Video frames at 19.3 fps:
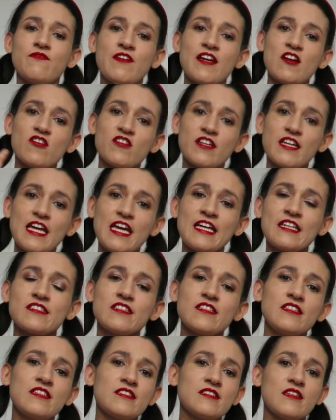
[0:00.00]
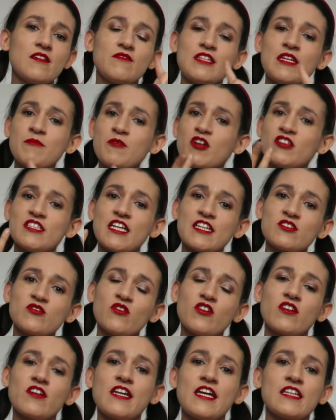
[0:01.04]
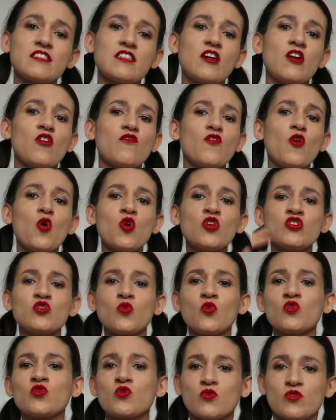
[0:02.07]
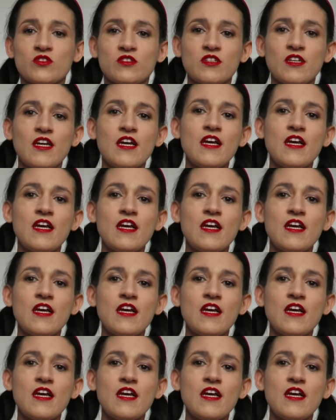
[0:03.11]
wer eure Ex ist, nehmt Kontakt zu eurer Ex auf und, und, und.